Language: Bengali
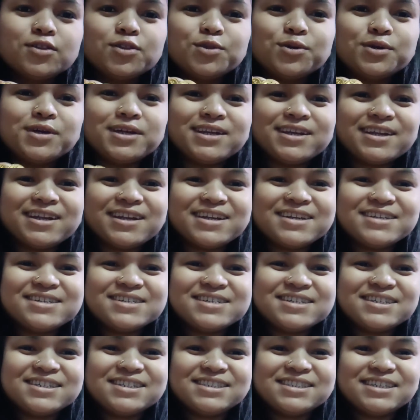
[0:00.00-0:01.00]
তো এটার এই
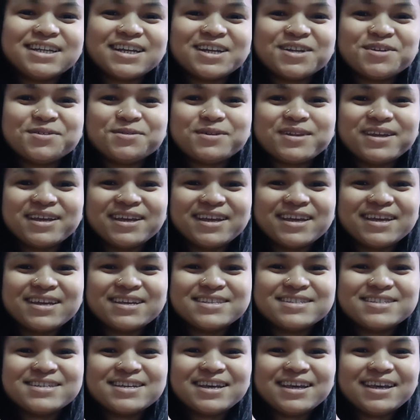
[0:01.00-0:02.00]
যে সীসাটা উঠে
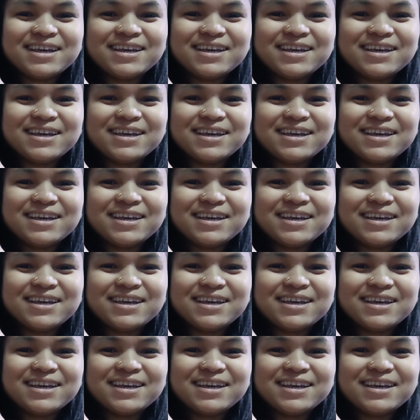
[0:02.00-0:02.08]
গিয়েছে